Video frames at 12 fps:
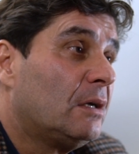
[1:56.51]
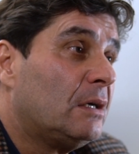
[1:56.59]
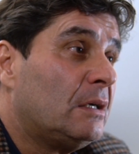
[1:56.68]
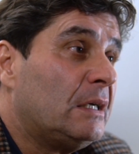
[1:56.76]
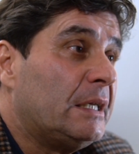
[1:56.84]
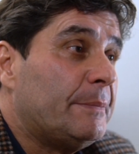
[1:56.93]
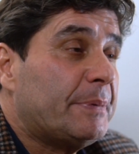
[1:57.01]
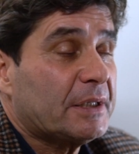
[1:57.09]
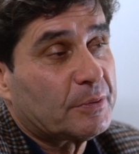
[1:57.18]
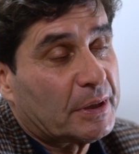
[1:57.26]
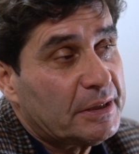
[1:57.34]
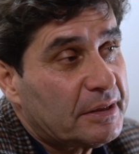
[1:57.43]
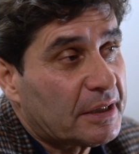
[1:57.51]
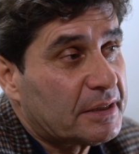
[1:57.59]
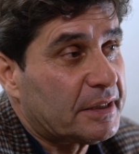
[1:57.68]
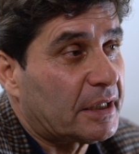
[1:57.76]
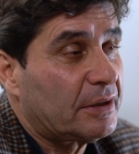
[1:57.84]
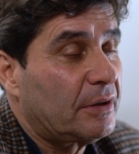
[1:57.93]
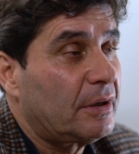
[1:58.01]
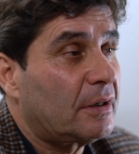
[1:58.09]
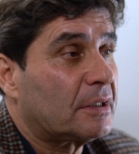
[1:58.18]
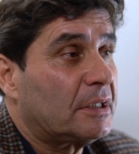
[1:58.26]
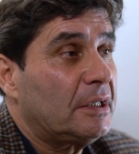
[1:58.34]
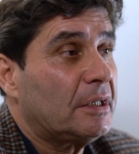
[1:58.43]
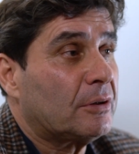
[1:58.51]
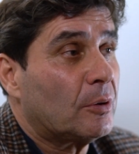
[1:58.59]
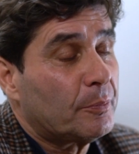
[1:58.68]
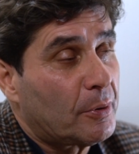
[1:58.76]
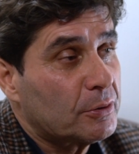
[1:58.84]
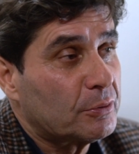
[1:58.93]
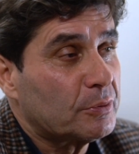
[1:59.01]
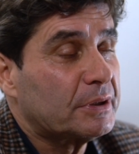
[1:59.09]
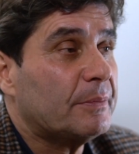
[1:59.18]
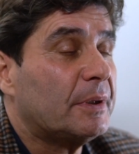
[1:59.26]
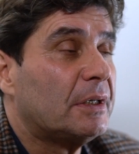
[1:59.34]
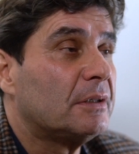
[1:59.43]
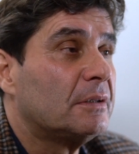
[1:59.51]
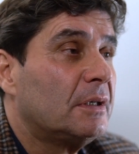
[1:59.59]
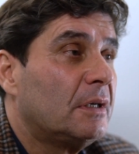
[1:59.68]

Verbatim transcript: les personnalités extérieures qui comportent notamment